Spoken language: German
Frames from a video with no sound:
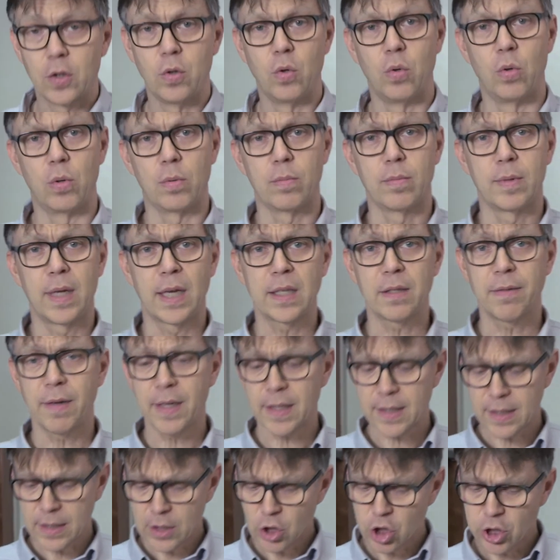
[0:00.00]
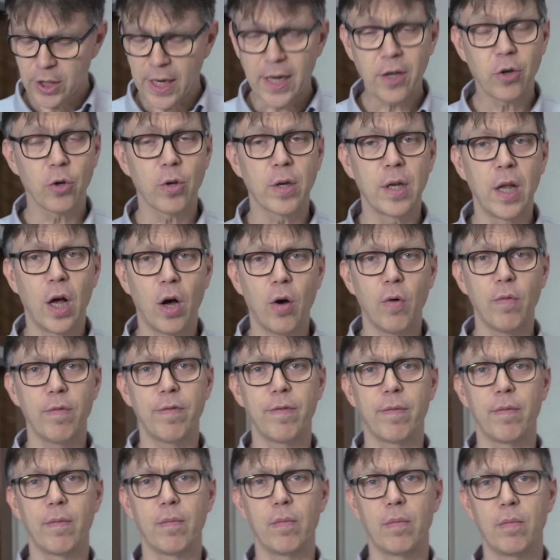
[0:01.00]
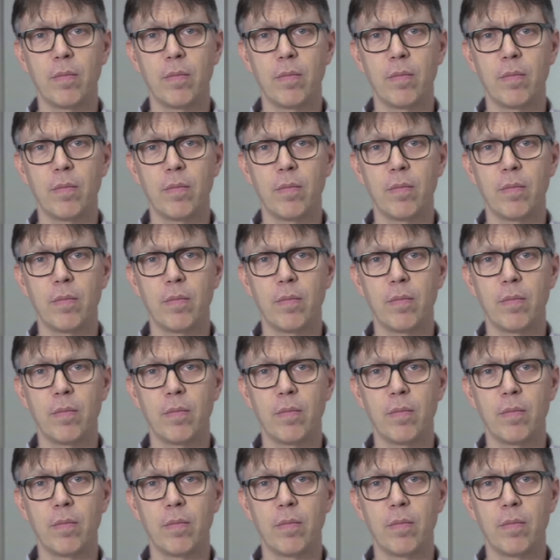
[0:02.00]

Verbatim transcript: So, das war jetzt ein Schnelldurchlauf